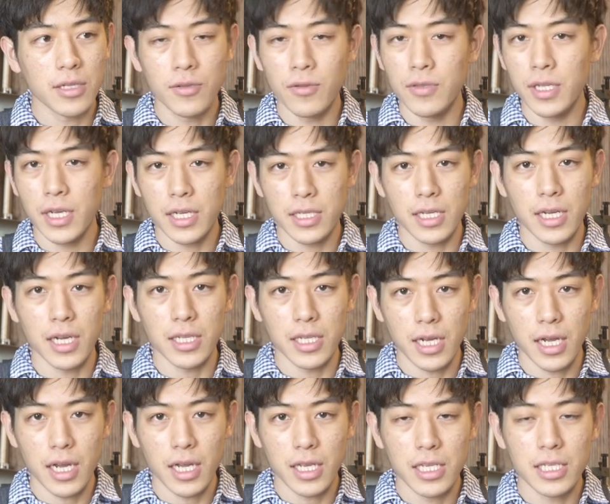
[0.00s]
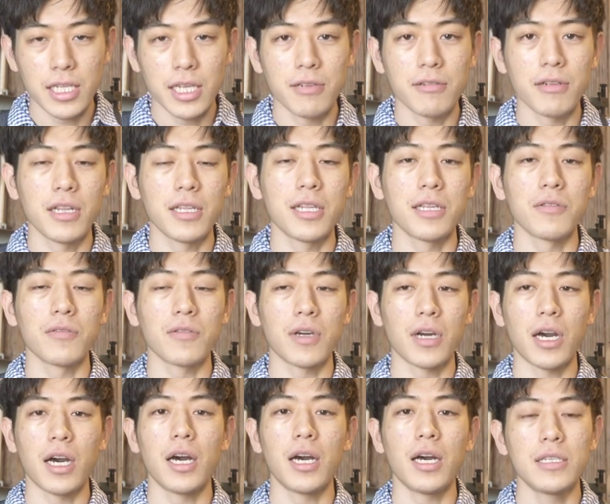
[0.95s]
どんな方々が来てくれたの
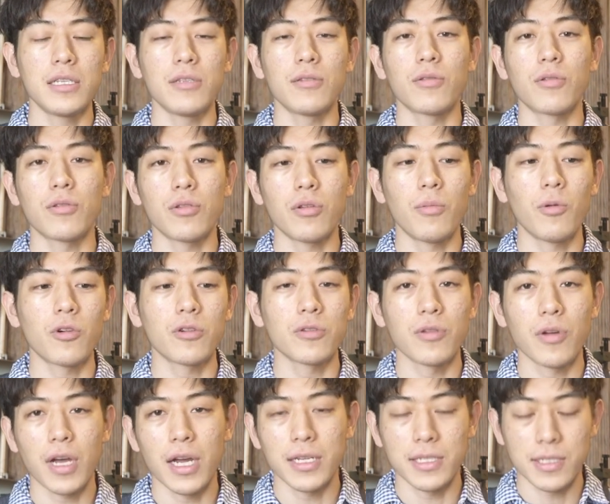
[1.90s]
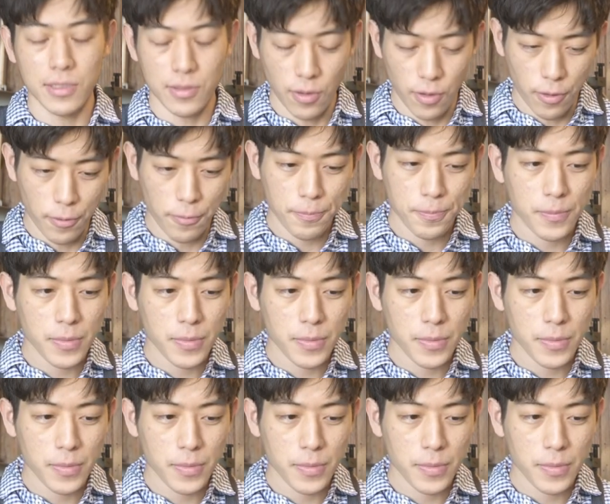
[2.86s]
かっていうところと僕の感想、